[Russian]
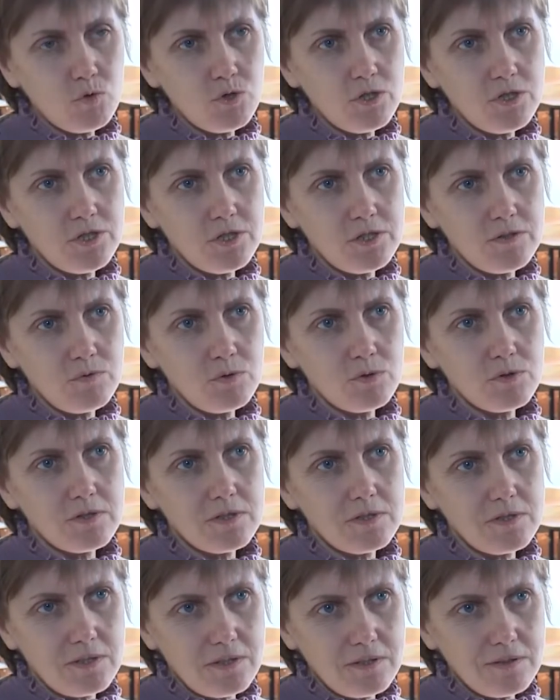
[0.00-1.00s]
уже
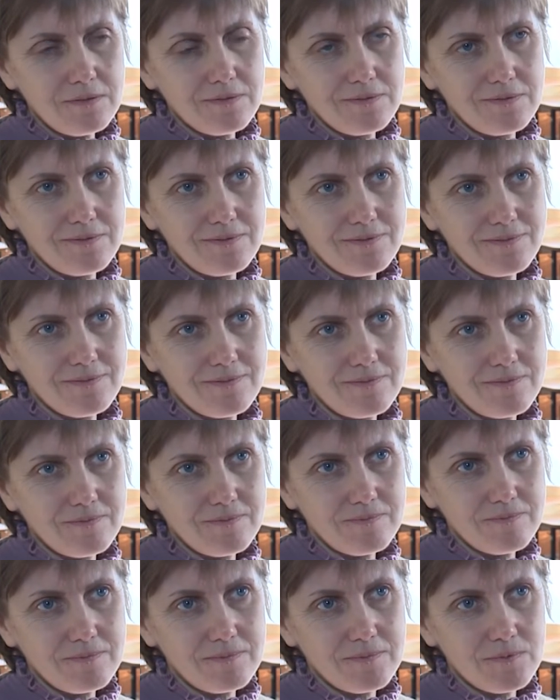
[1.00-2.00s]
четвертый день.
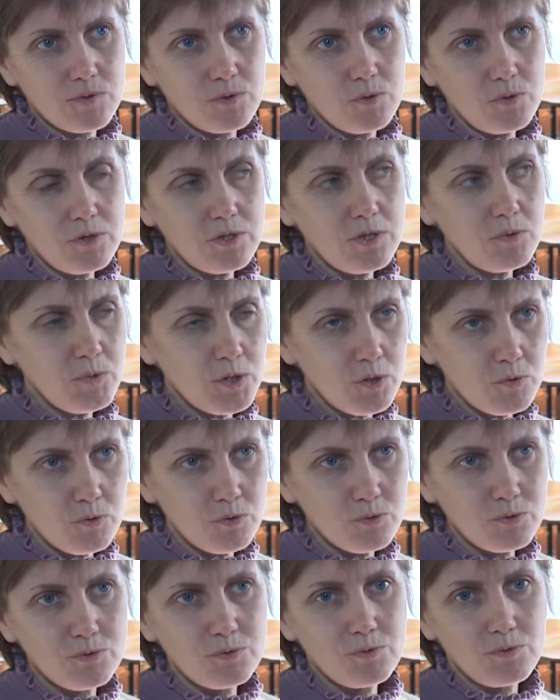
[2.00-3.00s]
То одни
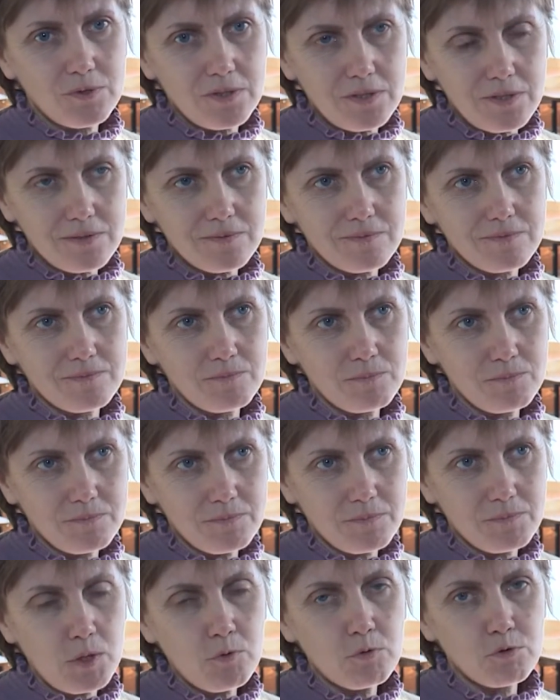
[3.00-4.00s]
приходят, то другие
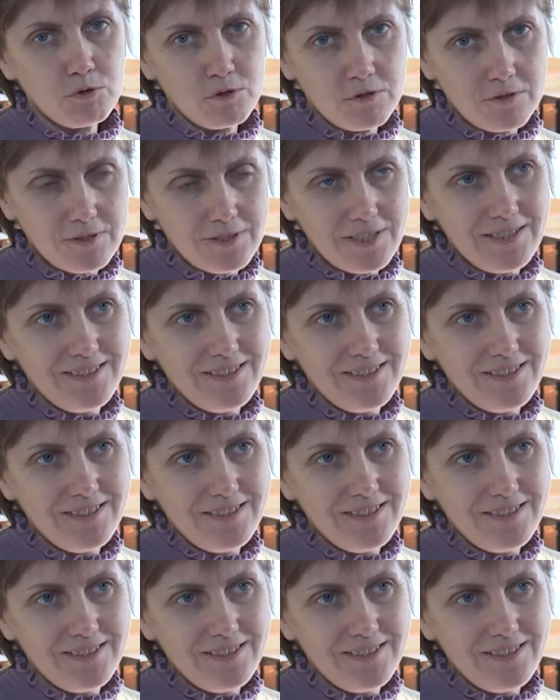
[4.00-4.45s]
по очереди.